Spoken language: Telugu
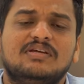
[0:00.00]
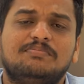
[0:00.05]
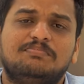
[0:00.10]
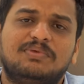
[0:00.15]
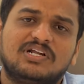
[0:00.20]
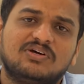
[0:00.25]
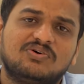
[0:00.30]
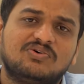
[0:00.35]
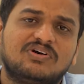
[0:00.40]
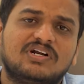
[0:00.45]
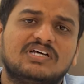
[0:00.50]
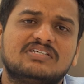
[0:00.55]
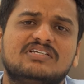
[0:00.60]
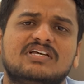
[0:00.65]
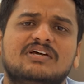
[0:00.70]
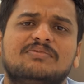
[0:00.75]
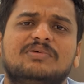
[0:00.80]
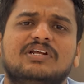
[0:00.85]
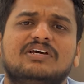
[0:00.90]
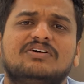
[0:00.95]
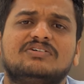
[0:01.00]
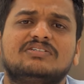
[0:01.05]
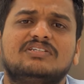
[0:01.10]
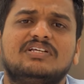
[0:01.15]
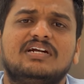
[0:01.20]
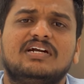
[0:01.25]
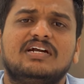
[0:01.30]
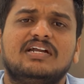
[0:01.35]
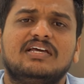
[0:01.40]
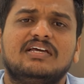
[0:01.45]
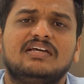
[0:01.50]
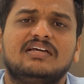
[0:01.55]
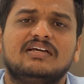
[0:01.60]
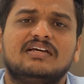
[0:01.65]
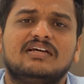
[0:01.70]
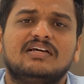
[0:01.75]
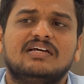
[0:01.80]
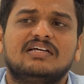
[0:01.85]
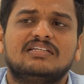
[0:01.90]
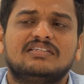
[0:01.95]
ఇప్పటికి కూడా సీఎం రేవంత్ రెడ్డి
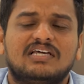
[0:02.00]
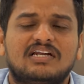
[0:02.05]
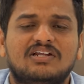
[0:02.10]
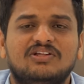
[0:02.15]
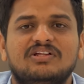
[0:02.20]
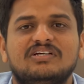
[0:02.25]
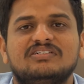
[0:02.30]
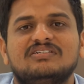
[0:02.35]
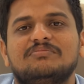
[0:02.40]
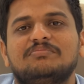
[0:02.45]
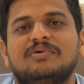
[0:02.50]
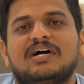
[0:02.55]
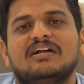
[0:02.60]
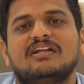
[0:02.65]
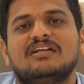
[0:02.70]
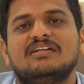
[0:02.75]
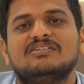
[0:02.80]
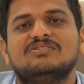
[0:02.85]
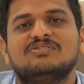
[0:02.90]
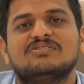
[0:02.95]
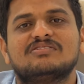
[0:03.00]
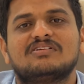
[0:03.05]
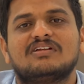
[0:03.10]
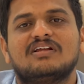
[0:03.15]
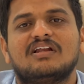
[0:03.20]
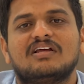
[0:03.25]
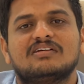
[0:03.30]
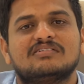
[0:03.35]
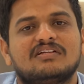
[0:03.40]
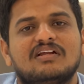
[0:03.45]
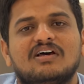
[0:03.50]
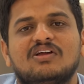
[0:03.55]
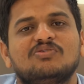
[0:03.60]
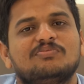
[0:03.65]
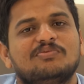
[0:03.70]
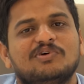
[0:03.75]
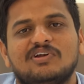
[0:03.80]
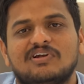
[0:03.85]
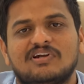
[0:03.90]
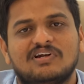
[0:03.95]
తెలుగుదేశం పార్టీ నుంచి వచ్చిన లక్షణాలు
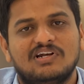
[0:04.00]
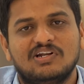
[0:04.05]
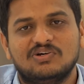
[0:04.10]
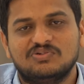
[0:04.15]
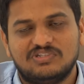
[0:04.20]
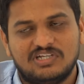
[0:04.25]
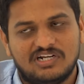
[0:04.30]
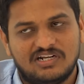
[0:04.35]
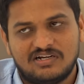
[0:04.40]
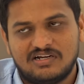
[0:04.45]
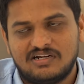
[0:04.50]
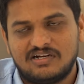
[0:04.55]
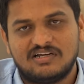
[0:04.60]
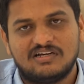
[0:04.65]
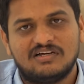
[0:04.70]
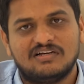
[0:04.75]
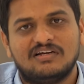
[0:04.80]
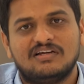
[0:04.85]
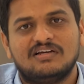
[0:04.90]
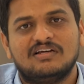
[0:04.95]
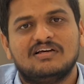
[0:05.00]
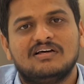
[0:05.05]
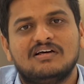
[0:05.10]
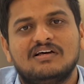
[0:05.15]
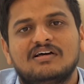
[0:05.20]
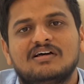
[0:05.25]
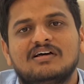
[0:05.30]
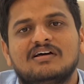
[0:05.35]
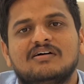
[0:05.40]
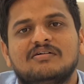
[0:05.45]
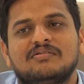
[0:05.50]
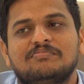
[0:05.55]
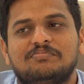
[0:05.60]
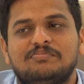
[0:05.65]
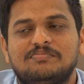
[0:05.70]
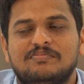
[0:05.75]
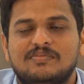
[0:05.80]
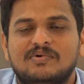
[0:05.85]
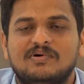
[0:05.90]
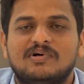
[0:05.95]
పోయినట్లేవు తెలంగాణ
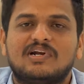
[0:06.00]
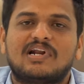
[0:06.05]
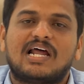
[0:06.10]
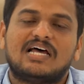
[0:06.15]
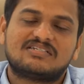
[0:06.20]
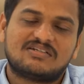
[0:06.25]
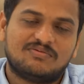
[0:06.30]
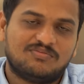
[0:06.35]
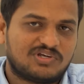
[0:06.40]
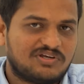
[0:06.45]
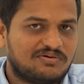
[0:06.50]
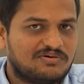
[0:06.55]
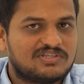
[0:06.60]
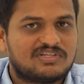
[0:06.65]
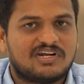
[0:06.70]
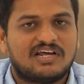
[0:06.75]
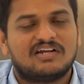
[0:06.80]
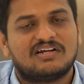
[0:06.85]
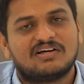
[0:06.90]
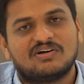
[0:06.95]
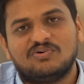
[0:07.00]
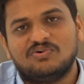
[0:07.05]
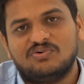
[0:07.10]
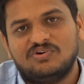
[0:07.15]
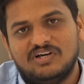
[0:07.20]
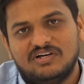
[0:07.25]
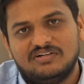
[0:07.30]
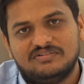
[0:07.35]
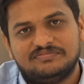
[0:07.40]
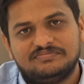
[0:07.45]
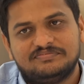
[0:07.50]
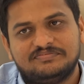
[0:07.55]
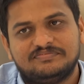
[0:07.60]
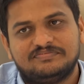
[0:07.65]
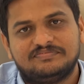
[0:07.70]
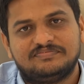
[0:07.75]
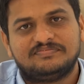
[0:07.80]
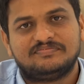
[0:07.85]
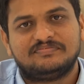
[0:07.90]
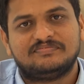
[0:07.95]
రాష్ట్ర ముఖ్యమంత్రి అయినాక కూడా
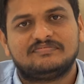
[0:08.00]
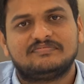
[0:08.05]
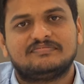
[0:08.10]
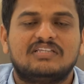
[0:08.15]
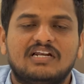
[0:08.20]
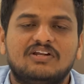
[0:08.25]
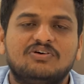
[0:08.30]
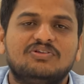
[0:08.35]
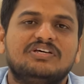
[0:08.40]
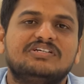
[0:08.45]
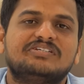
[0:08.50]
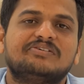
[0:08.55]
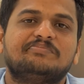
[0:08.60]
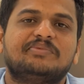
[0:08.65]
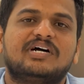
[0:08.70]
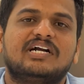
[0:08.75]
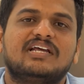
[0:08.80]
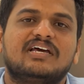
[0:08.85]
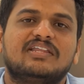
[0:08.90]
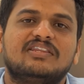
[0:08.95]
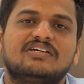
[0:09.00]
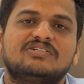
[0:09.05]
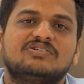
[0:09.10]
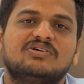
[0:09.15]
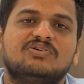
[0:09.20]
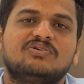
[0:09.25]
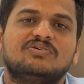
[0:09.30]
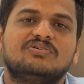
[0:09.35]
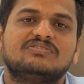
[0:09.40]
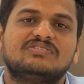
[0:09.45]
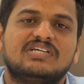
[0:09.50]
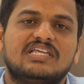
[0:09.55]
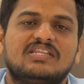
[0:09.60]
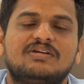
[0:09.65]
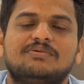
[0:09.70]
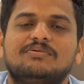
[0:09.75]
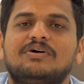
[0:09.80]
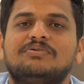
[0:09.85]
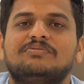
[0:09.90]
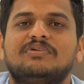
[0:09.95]
తెలుగుదేశం పార్టీ అధ్యక్షులు
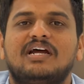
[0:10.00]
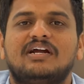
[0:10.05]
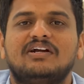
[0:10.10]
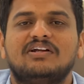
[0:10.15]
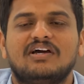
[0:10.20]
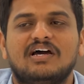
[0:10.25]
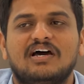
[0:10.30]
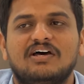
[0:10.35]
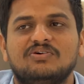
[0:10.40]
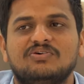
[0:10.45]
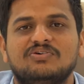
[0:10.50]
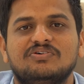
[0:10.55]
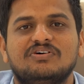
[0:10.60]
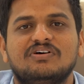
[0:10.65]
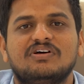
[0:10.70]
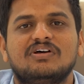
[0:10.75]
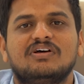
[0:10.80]
చంద్రబాబు నాయుడు గారు